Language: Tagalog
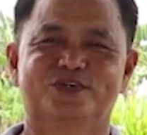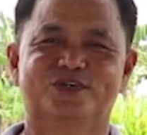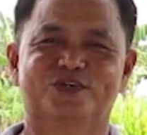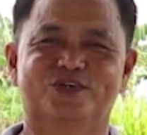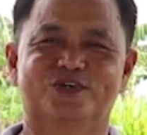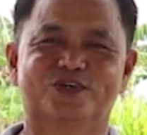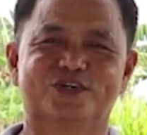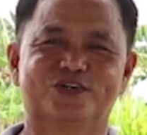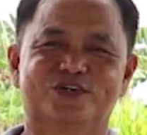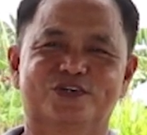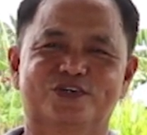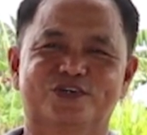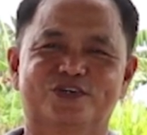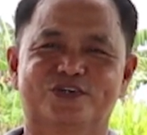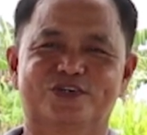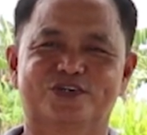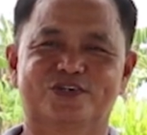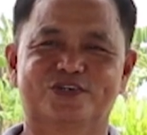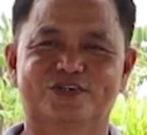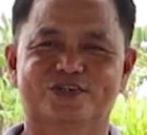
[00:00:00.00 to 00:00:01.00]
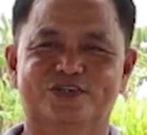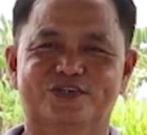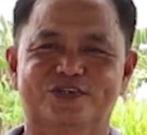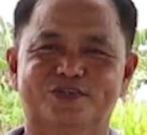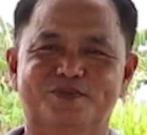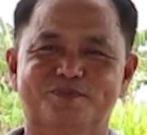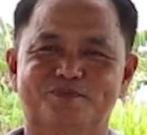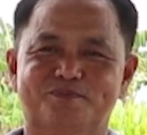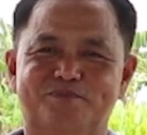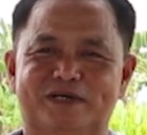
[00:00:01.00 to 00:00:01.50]
or uh,
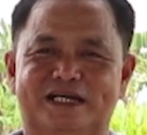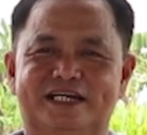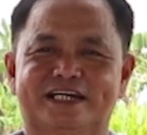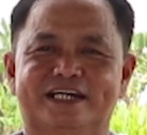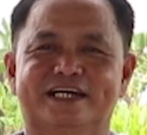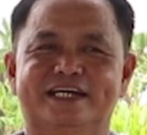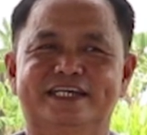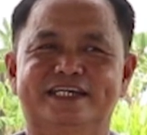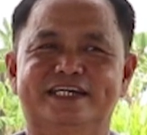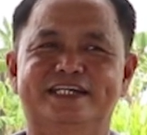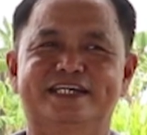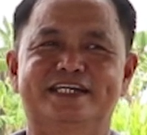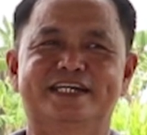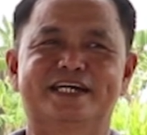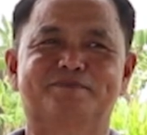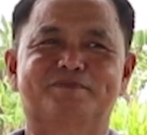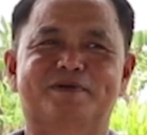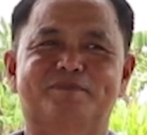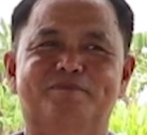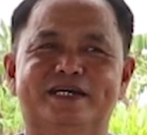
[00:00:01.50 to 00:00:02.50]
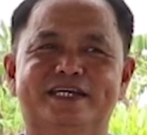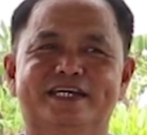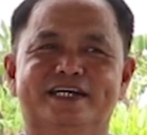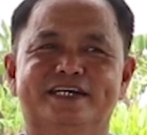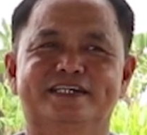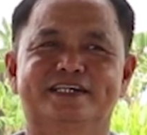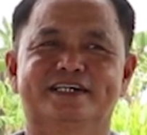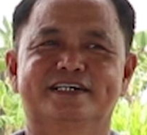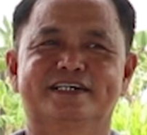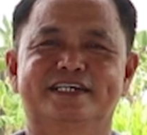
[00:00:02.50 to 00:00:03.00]
pagka yan ay
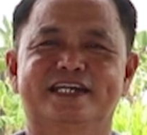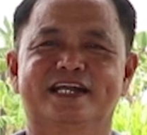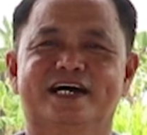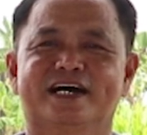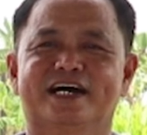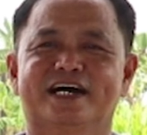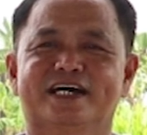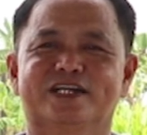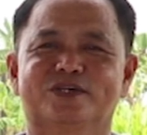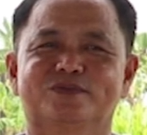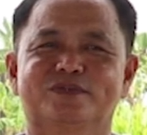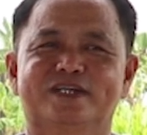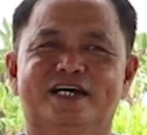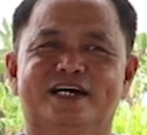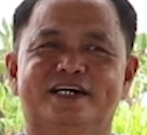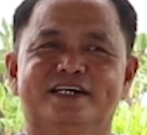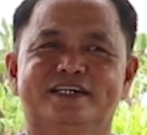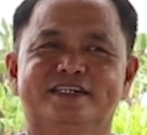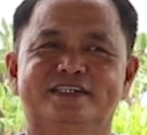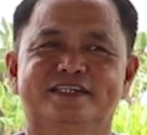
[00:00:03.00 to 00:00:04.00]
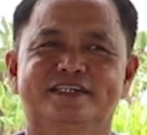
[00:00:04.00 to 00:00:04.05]
napabayan ng ilang araw lang,